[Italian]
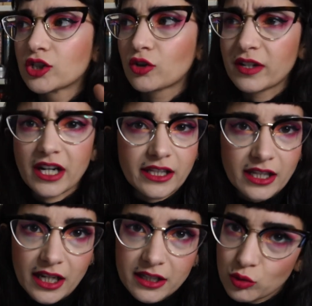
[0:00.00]

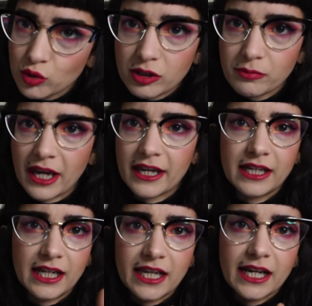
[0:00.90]
troverete tutti i
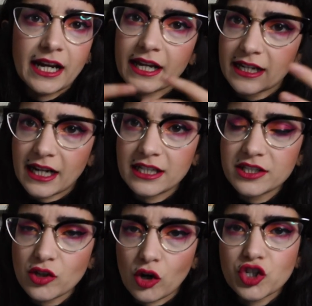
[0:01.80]
miei link ai canali
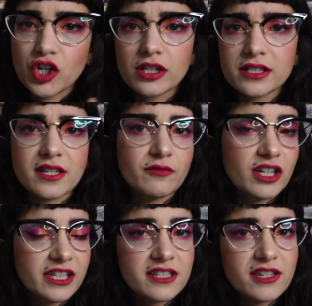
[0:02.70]
social se
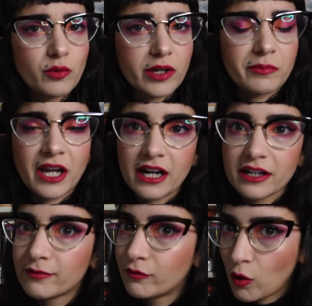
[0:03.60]
volete seguirmi
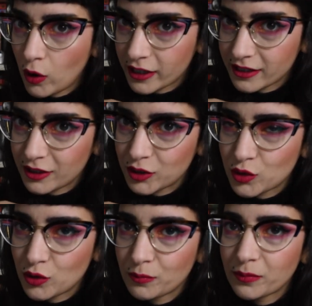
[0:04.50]
anche fuori da
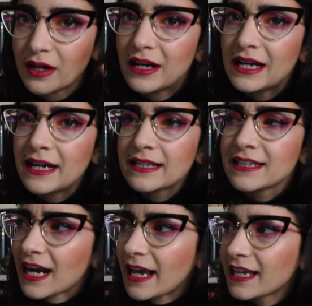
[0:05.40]
YouTube.
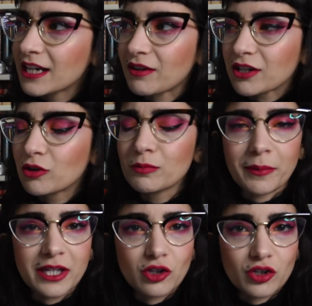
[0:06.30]
Direi che è arrivato il
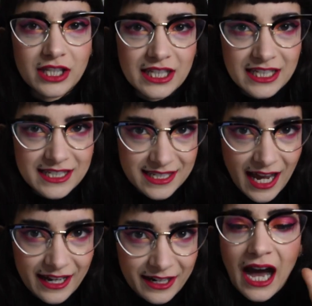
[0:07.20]
momento di
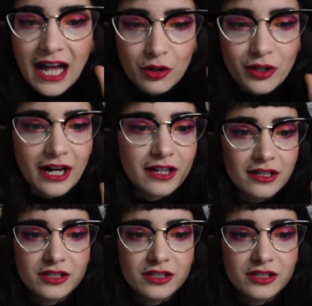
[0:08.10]
iniziare. Allora,